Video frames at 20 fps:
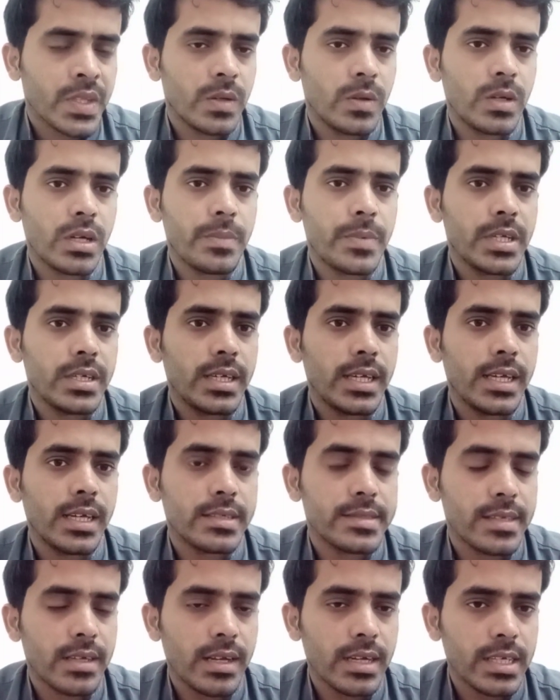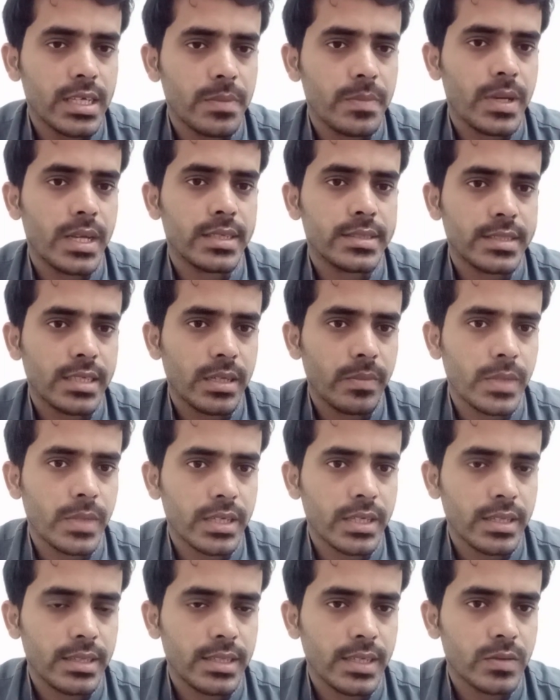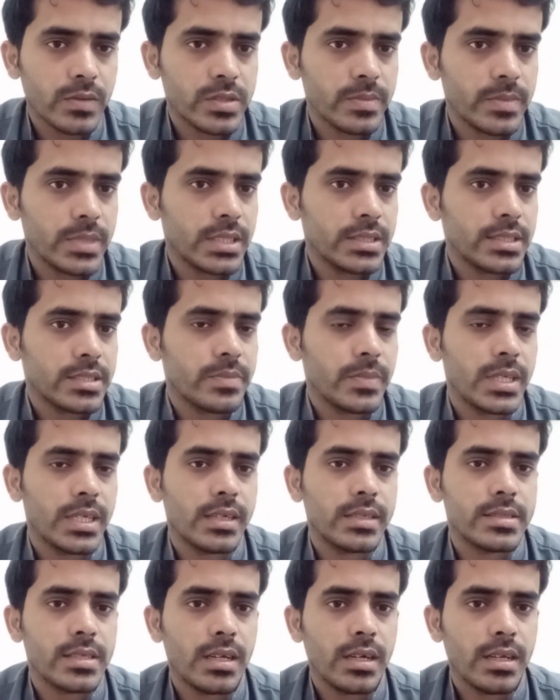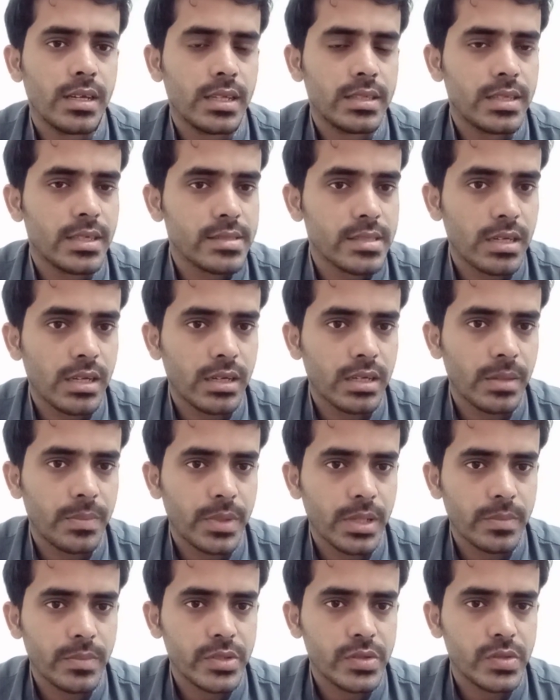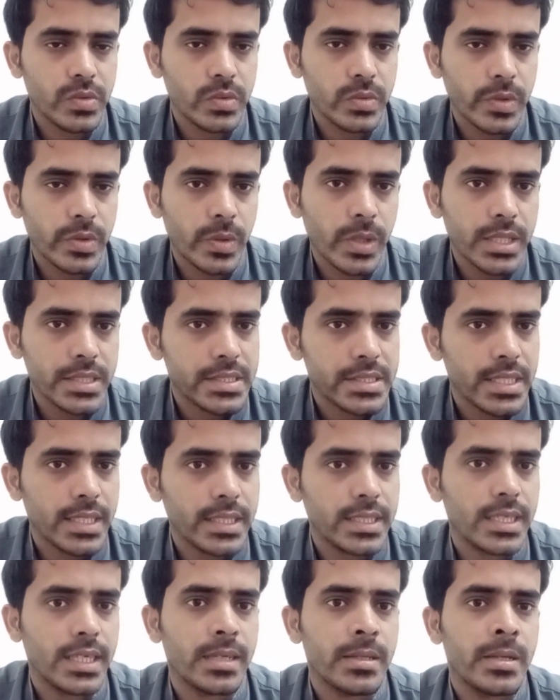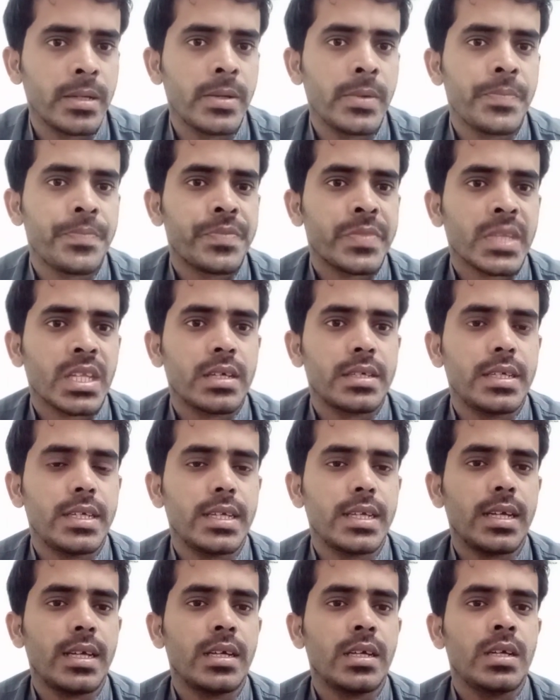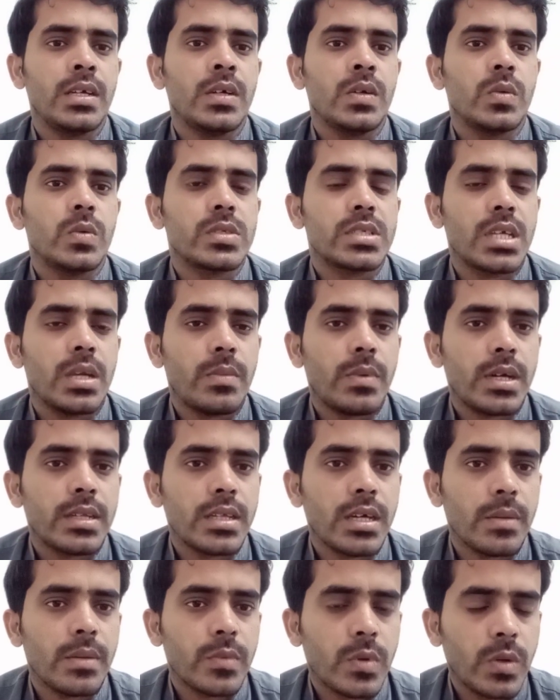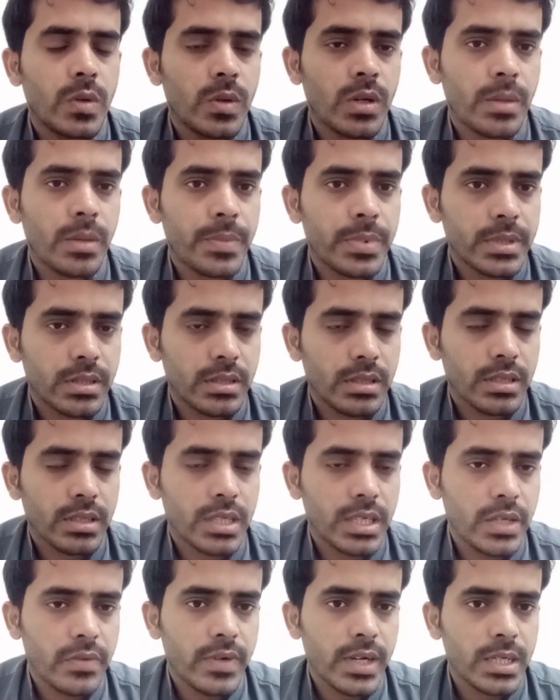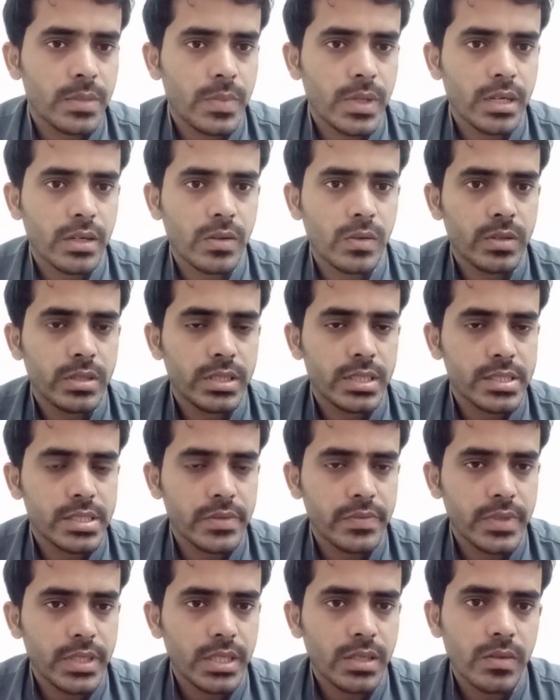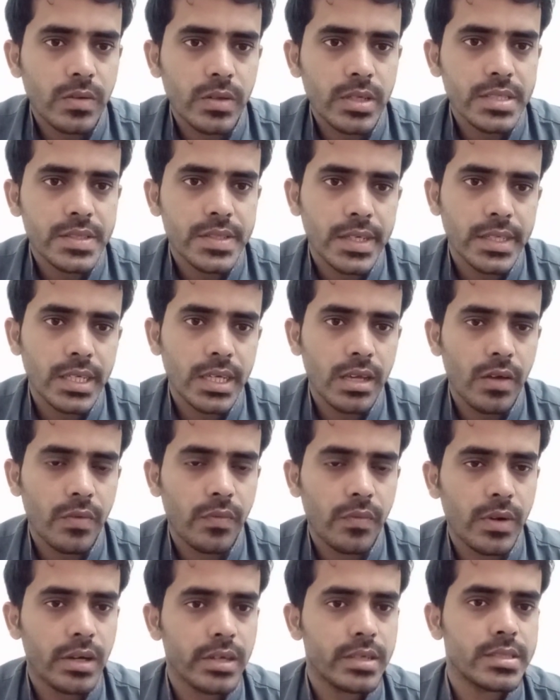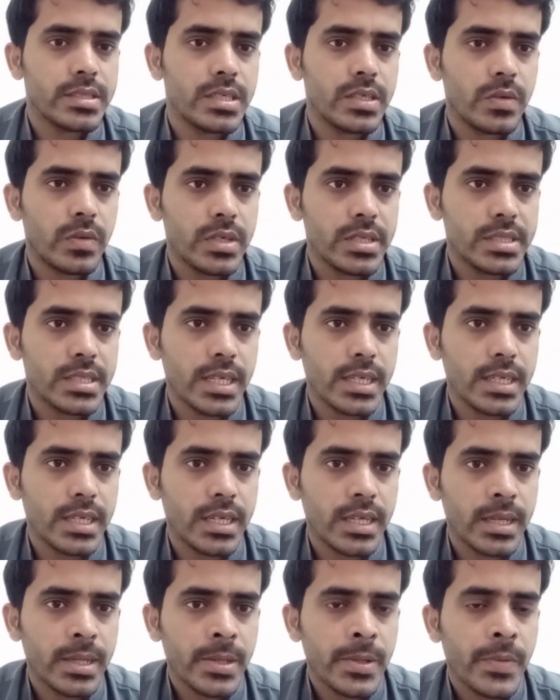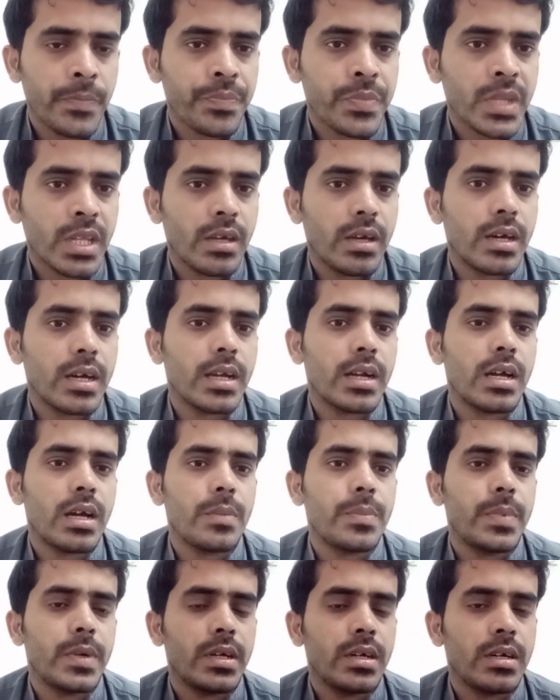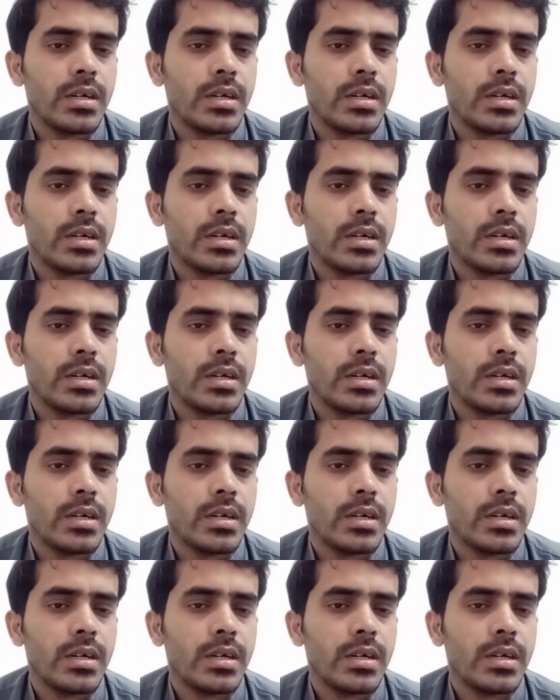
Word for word: और अपनी एक साल की बैंक स्टेटमेंट दें उसमें जिसमें एक साल दस लाख रुपया मौजूद होना चाहिए ठीक है उसके बाद आपको आपकी वाइट बैकग्राउंड तस्वीर होनी चाहिए एफ आर सी होनी चाहिए अगर आप